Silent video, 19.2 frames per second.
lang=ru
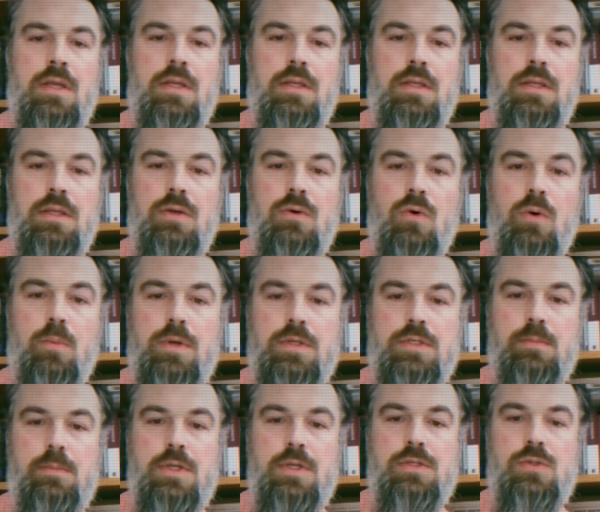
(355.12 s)
и
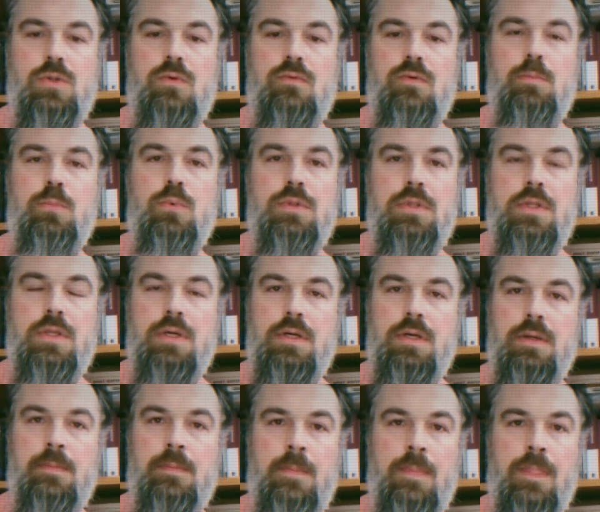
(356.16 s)
образом лесного
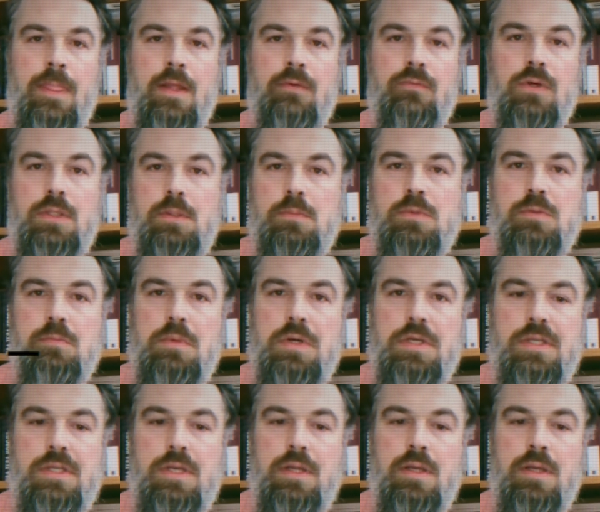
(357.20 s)
путника — в этом
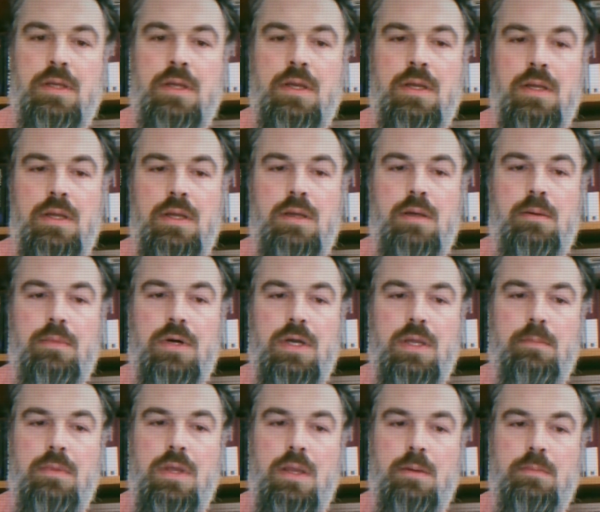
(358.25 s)
смысле мы
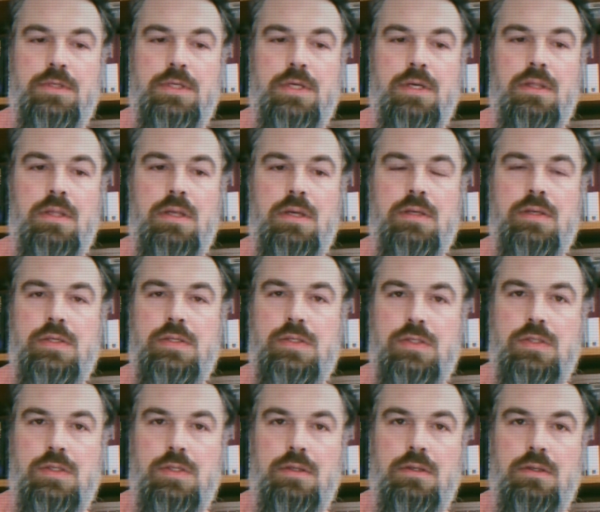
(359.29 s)
имеем дело
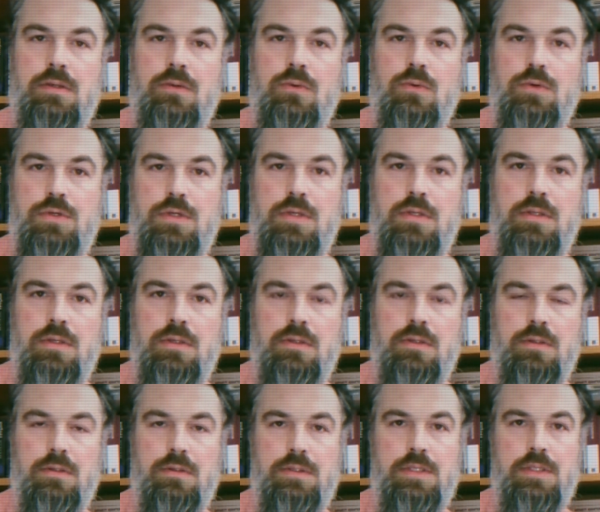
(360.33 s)
с э, очень
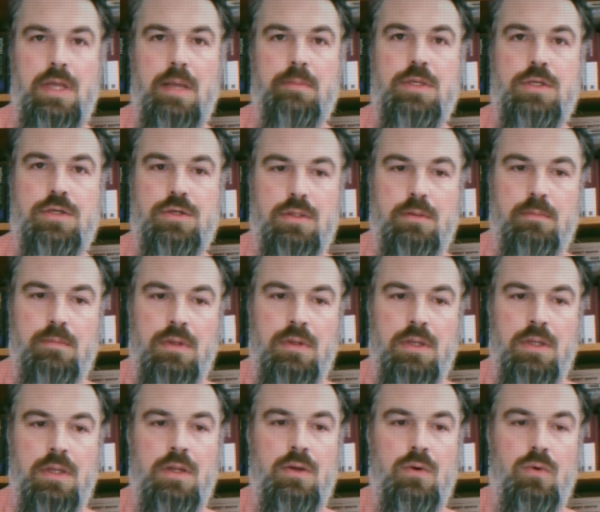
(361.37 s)
динамичным
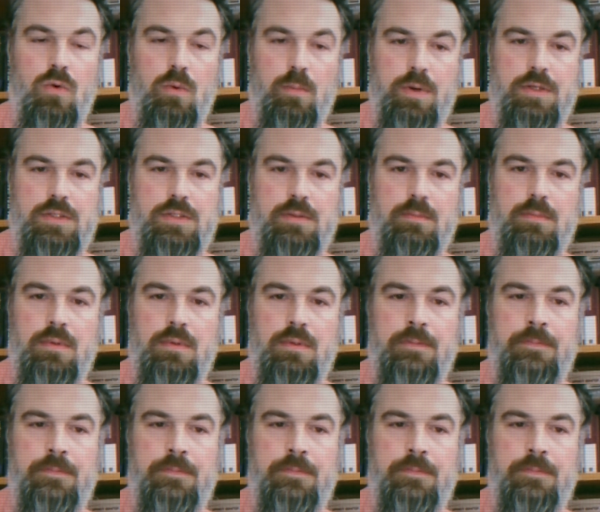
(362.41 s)
образом.